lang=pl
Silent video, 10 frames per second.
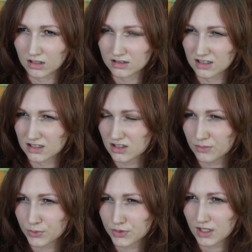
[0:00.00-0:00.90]

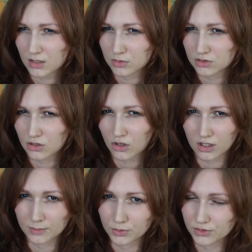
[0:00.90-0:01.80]
znacznie później albo
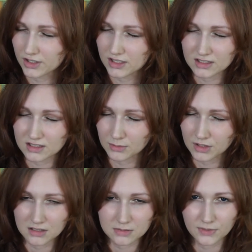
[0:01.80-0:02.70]
trochę później, nie jestem
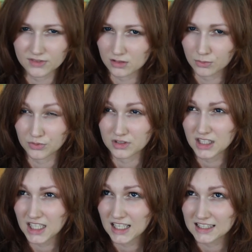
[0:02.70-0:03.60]
teraz pewna, to było
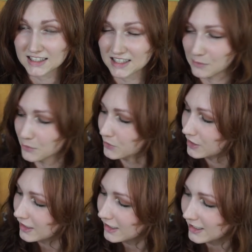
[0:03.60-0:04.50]
tyle lat temu.
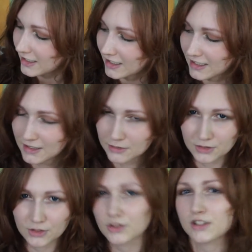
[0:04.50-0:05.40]
E,
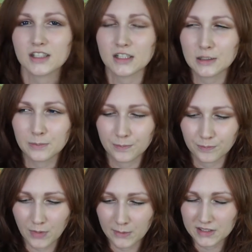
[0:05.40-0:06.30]
no i
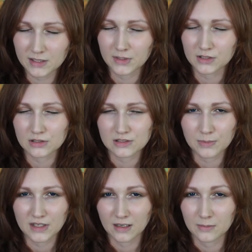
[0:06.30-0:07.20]
Pamiętam jak
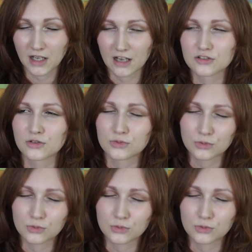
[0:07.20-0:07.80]
zbierałam każdą